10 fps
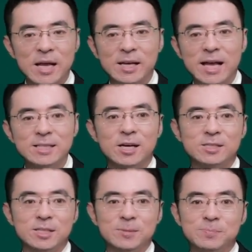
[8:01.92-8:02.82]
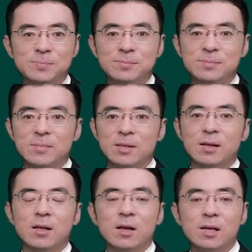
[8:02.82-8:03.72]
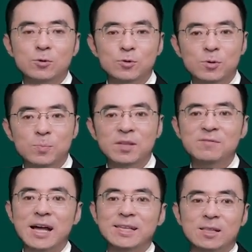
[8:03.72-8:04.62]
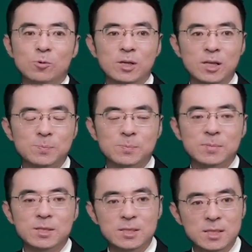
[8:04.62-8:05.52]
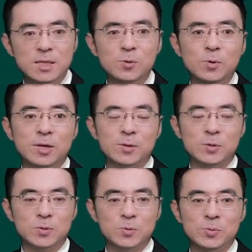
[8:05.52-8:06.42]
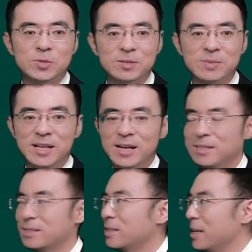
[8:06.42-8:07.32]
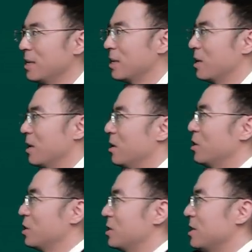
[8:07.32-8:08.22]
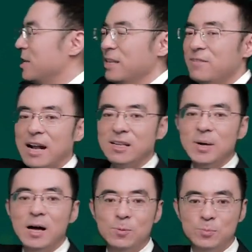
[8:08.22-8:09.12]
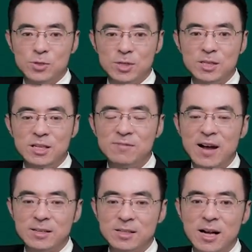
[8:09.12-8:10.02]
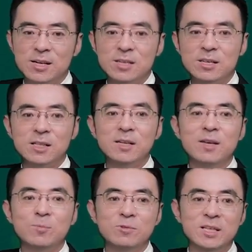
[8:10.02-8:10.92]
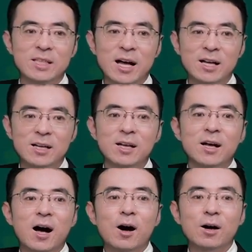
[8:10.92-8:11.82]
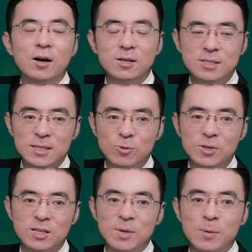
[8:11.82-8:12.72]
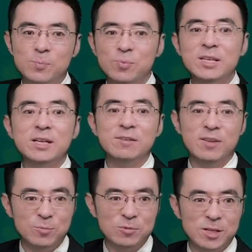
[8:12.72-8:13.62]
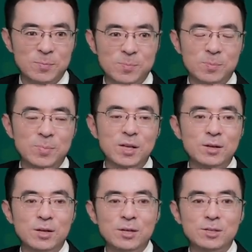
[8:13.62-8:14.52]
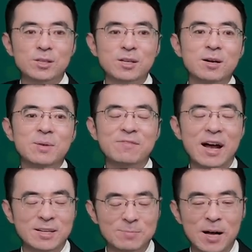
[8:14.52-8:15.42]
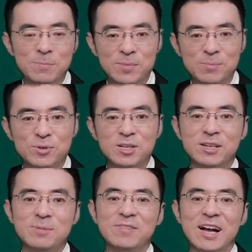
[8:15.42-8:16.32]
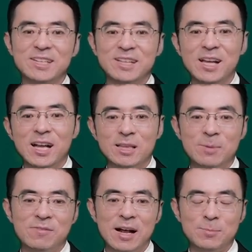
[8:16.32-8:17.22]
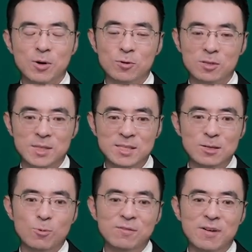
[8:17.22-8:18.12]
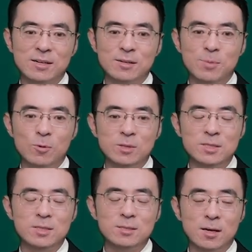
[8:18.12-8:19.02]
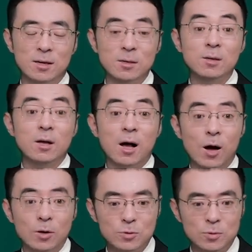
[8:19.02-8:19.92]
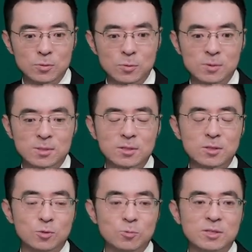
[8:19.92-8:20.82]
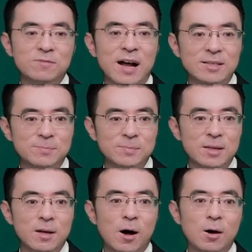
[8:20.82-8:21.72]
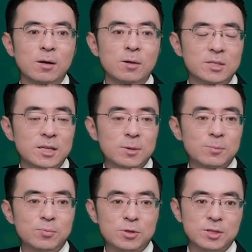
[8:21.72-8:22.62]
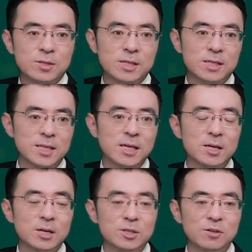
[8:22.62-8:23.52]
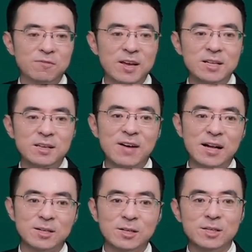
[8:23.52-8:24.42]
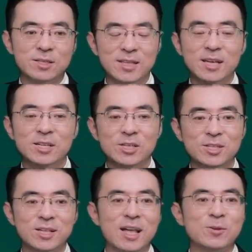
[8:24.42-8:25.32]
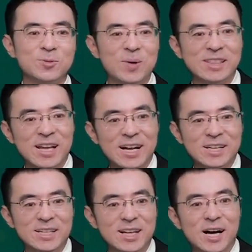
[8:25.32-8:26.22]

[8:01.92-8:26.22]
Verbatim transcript: 下面看这道题。根据《民法典》的规定，基金会属于什么呢？A 是盈利法人吗？不是，盈利法人它是以盈利为目的的。好，而基金会这边不以盈利为目的。B 是特别法人吗？不是特别法人，特别法人包括什么？机关法人，包括基层好群众自治组织法人。好，这里不是。C 是非盈利法人，C 是当选的。